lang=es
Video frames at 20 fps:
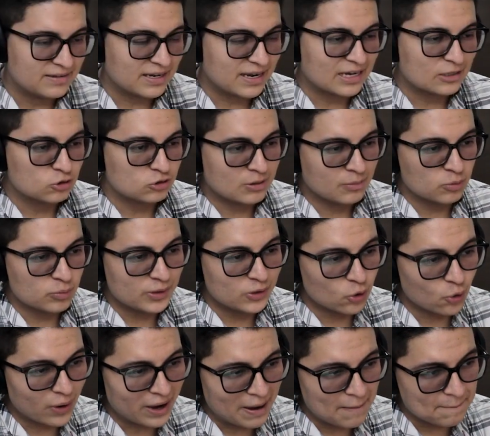este caso estamos
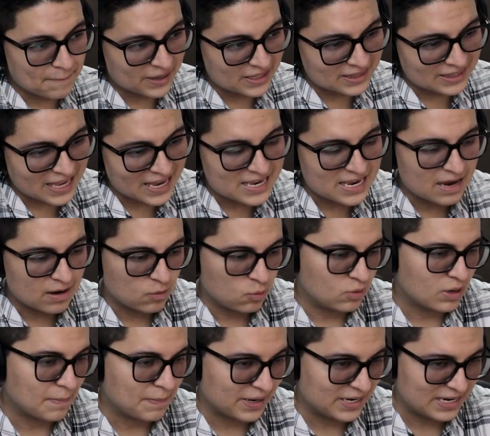viendo en pantalla
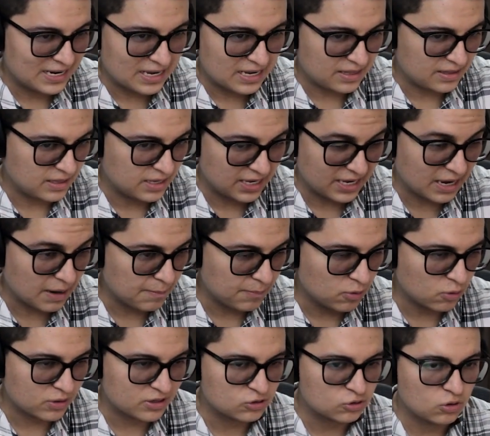una página de
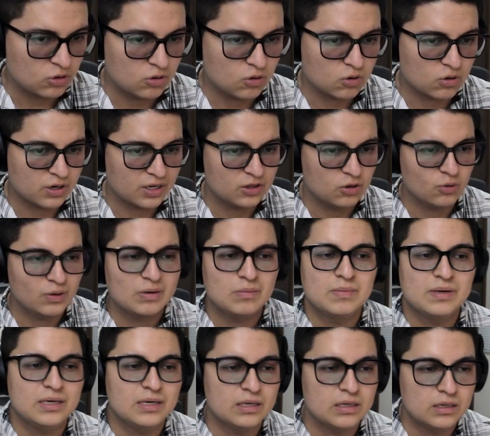ejemplo que estoy corriendo
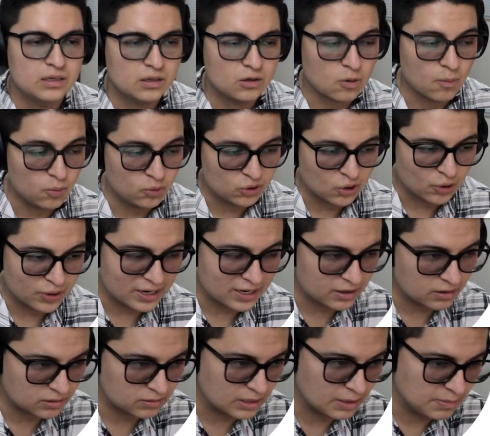en mi
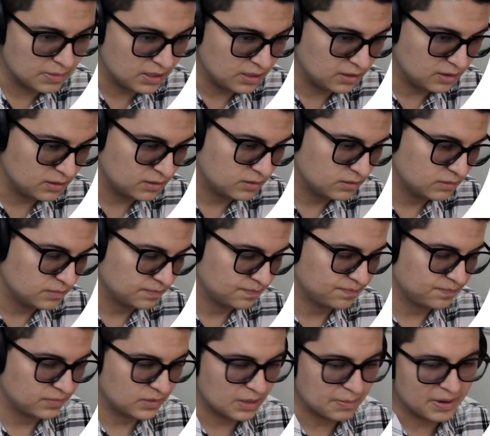computadora de, mi,
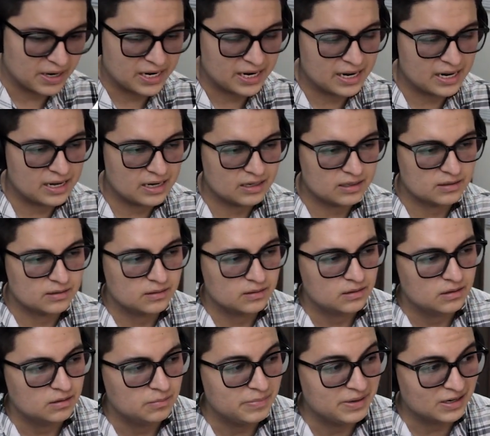de manera
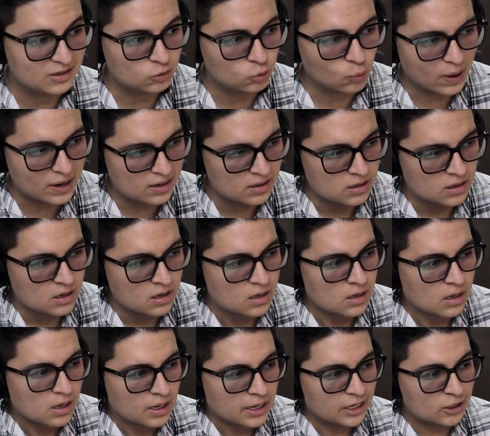virtual,
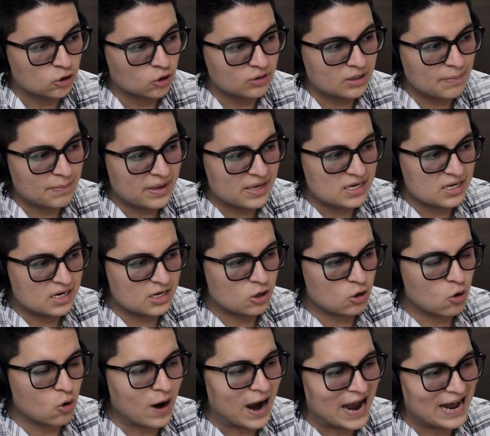en donde me
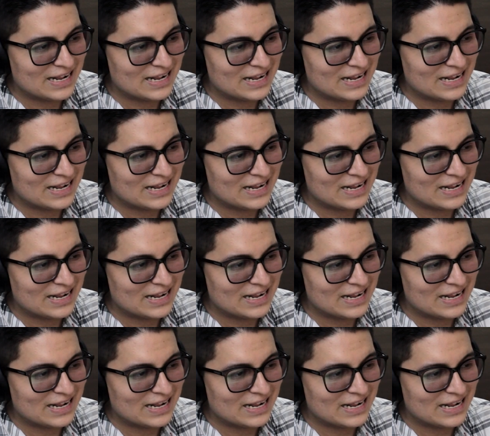dirijo